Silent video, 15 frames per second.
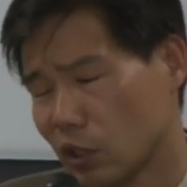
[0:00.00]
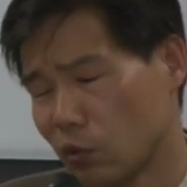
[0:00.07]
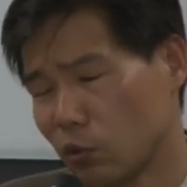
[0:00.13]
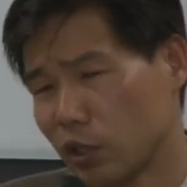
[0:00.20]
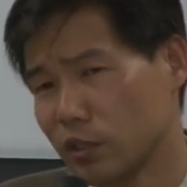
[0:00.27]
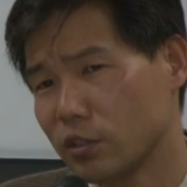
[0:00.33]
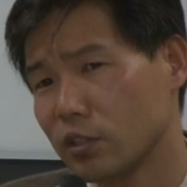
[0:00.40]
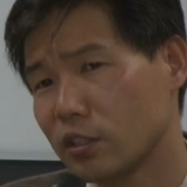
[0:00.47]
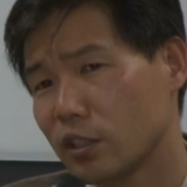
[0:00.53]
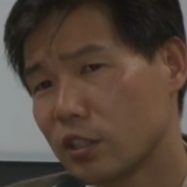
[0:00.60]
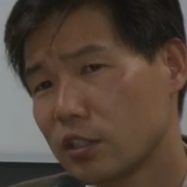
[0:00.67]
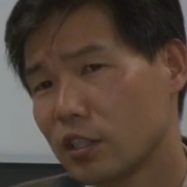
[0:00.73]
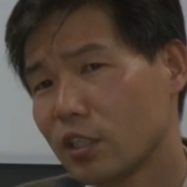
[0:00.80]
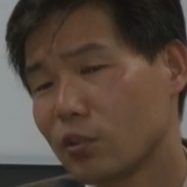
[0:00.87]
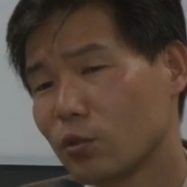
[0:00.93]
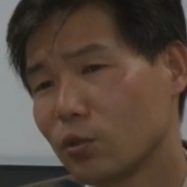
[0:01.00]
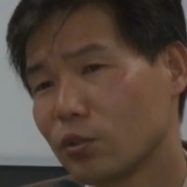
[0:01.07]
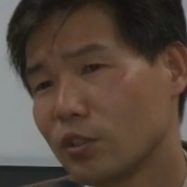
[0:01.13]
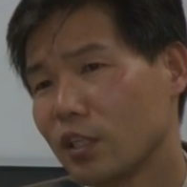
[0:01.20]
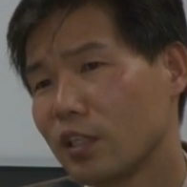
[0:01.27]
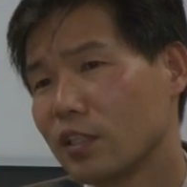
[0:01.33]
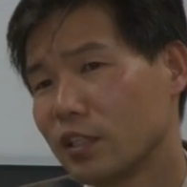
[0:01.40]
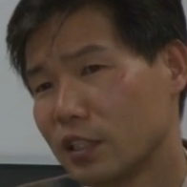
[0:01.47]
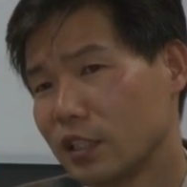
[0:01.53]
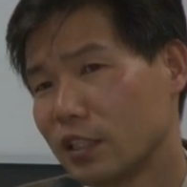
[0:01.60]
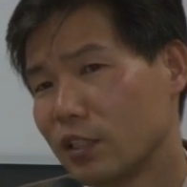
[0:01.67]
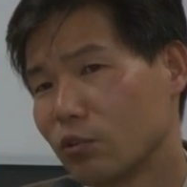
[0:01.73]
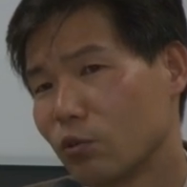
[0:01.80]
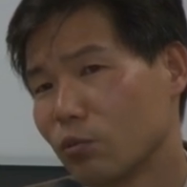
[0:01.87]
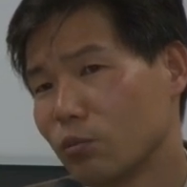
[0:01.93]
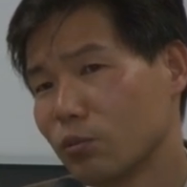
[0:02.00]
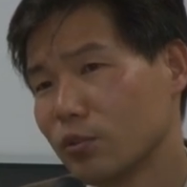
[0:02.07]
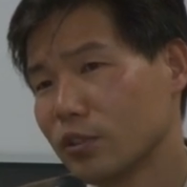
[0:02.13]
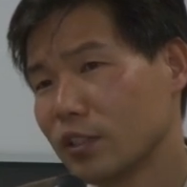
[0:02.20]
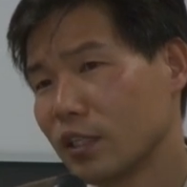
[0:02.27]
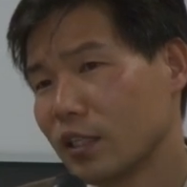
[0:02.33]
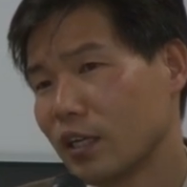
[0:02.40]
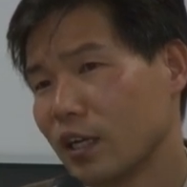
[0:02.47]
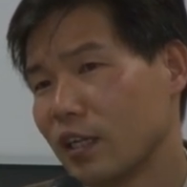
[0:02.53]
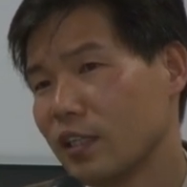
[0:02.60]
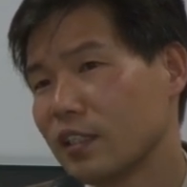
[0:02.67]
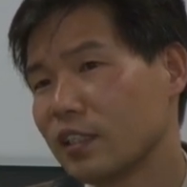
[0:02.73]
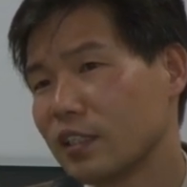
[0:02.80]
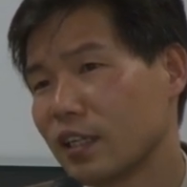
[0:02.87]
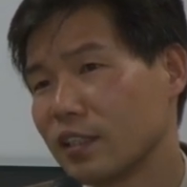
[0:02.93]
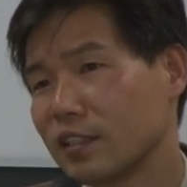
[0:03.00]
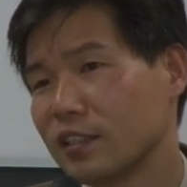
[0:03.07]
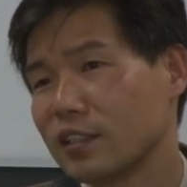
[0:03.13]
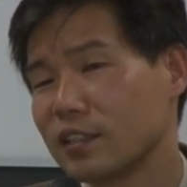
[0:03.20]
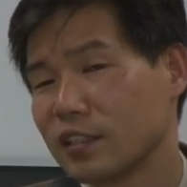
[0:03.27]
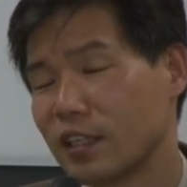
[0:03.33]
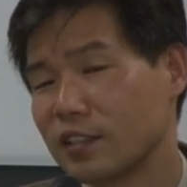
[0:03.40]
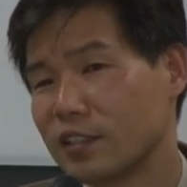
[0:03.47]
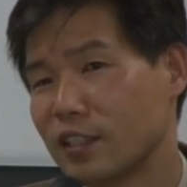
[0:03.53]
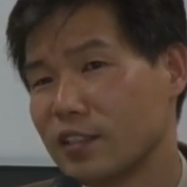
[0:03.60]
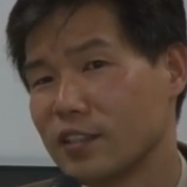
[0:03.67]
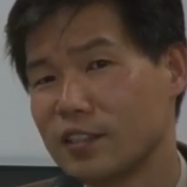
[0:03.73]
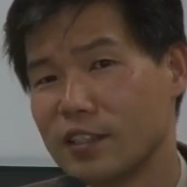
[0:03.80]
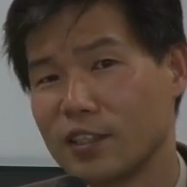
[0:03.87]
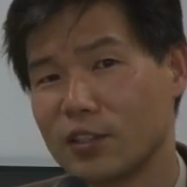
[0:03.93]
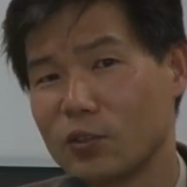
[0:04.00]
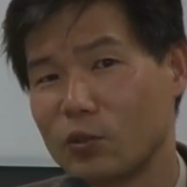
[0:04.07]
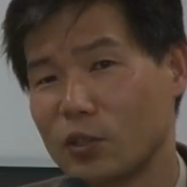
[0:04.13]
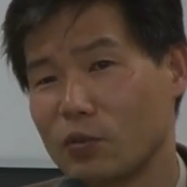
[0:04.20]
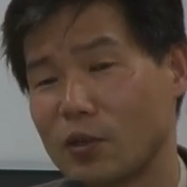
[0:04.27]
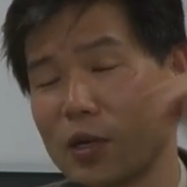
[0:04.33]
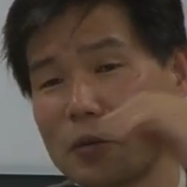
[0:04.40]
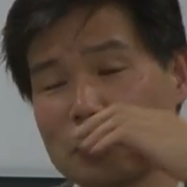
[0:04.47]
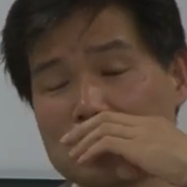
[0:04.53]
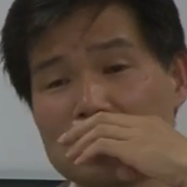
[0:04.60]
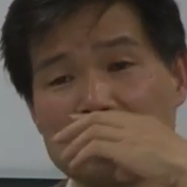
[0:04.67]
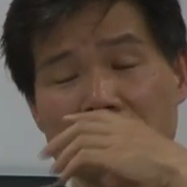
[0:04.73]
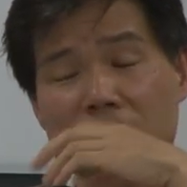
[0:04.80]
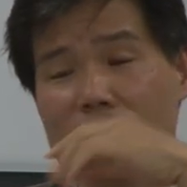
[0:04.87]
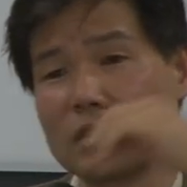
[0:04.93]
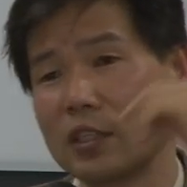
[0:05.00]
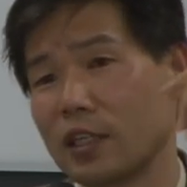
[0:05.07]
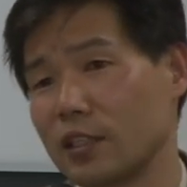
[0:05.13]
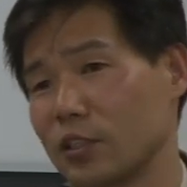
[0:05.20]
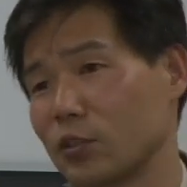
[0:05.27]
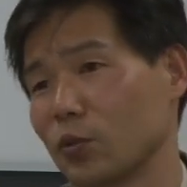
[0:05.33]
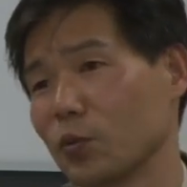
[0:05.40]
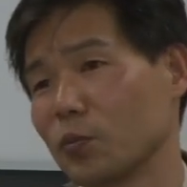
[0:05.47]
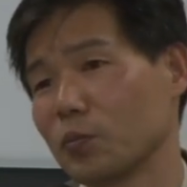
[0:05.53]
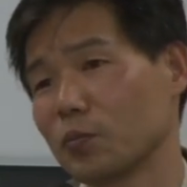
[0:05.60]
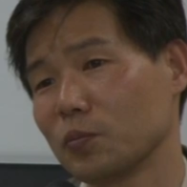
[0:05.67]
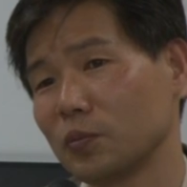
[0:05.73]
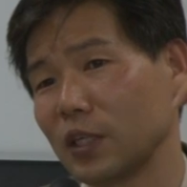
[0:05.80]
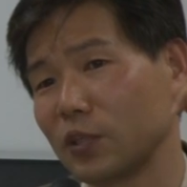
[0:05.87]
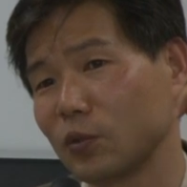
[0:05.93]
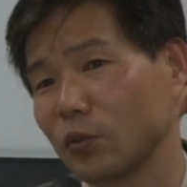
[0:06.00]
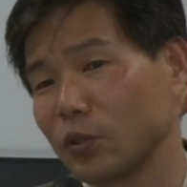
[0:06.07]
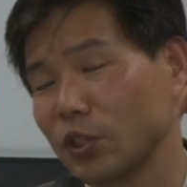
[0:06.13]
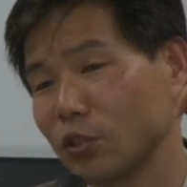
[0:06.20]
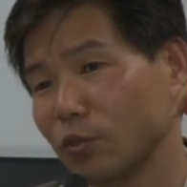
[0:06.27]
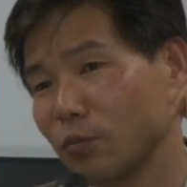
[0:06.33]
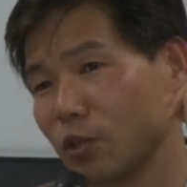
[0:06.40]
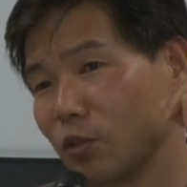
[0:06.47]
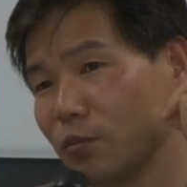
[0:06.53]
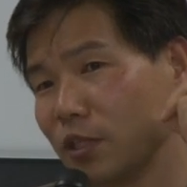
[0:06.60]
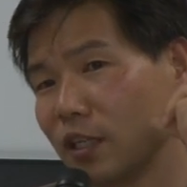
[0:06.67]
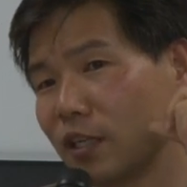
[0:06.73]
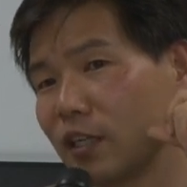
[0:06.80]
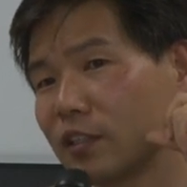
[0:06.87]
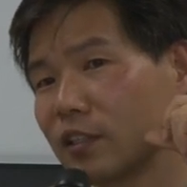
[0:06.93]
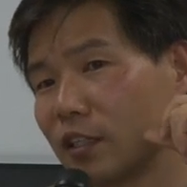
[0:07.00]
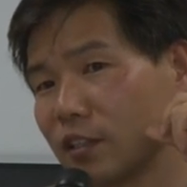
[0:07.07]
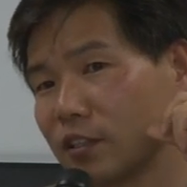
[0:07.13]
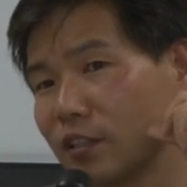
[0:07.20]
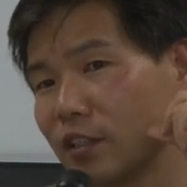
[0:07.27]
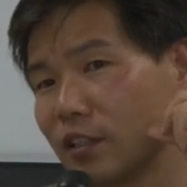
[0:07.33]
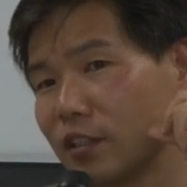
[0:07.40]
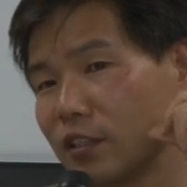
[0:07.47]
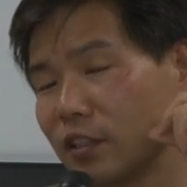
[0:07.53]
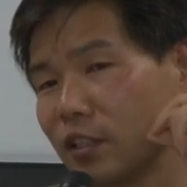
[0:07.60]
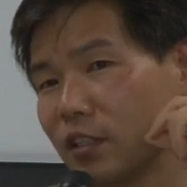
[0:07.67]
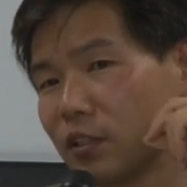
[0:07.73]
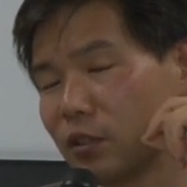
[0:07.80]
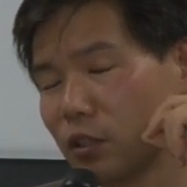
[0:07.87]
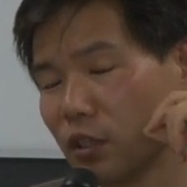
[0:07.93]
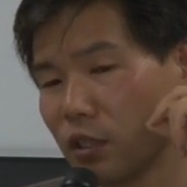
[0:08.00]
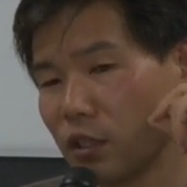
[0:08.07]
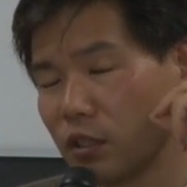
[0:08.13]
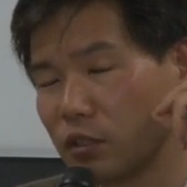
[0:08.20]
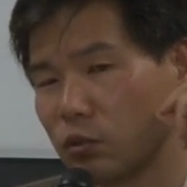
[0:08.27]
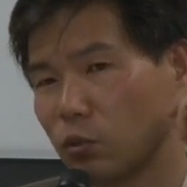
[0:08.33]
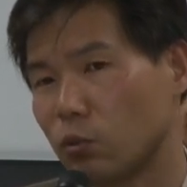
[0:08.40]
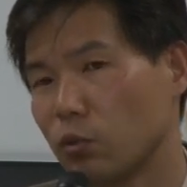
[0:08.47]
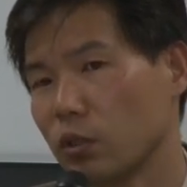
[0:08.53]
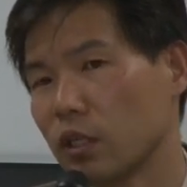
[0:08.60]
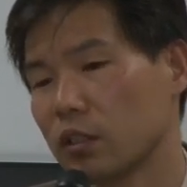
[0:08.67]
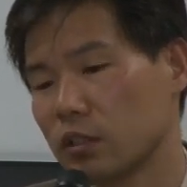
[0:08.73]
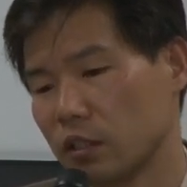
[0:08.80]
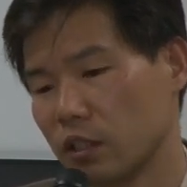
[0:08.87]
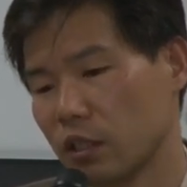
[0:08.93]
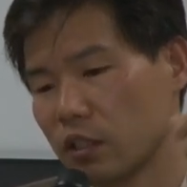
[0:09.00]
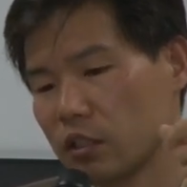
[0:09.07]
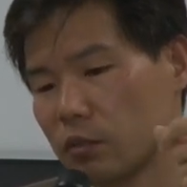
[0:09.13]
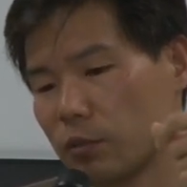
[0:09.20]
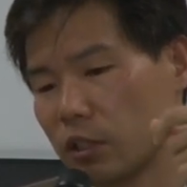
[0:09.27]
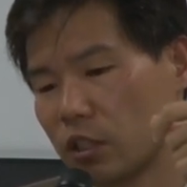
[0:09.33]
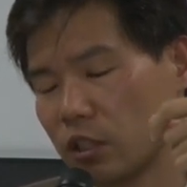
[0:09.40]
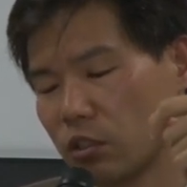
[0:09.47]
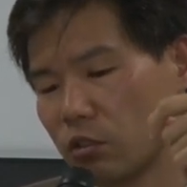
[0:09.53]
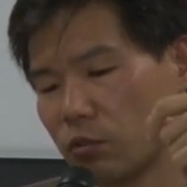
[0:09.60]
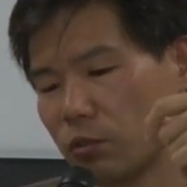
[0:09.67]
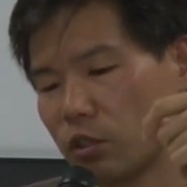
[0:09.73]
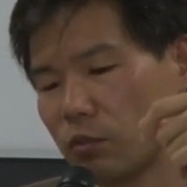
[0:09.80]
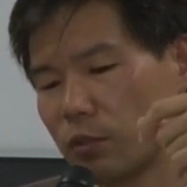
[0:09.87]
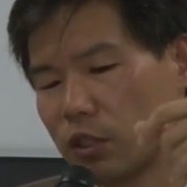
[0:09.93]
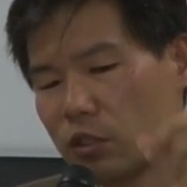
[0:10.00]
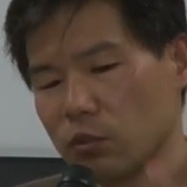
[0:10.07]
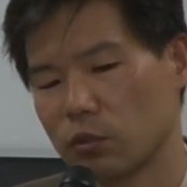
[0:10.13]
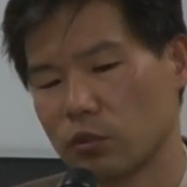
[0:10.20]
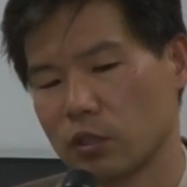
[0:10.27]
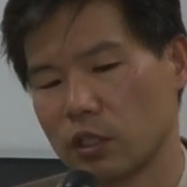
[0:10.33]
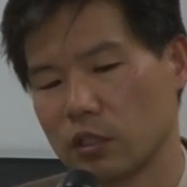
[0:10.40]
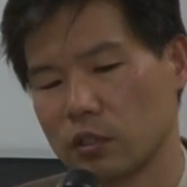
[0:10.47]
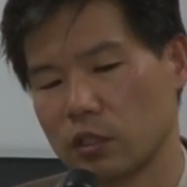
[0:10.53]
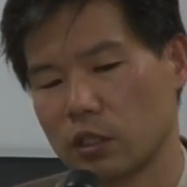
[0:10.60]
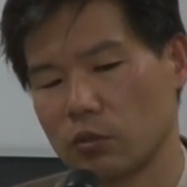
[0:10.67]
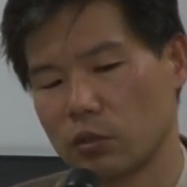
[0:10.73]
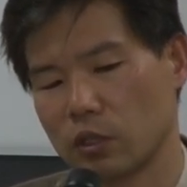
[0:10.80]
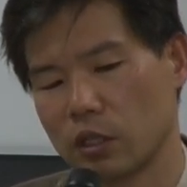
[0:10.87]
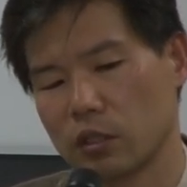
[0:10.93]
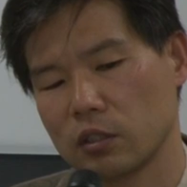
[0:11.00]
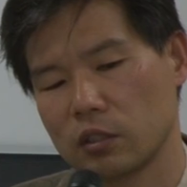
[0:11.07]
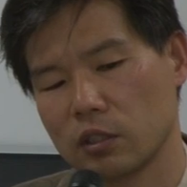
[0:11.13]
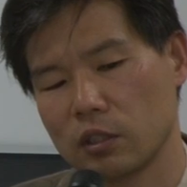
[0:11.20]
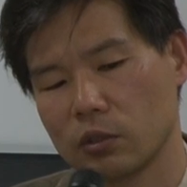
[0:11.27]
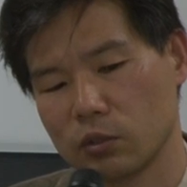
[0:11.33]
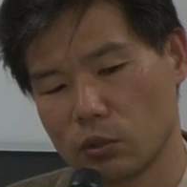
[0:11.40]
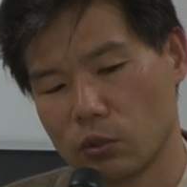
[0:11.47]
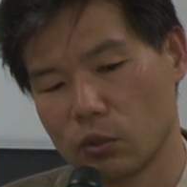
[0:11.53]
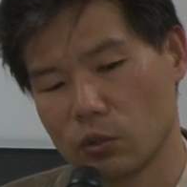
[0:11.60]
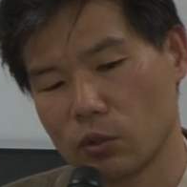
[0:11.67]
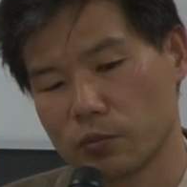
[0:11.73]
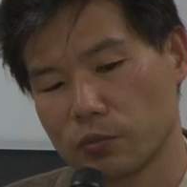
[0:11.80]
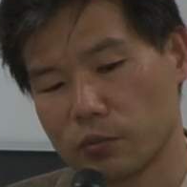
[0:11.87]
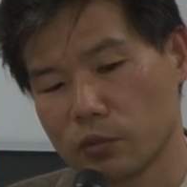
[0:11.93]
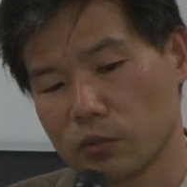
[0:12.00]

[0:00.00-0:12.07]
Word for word: これについて2006年に論文で書いたんですが、全然これは何でしょう、日の目を見なかったんですね。で、どうやって初めて日の目を見るようになったのかっていうと、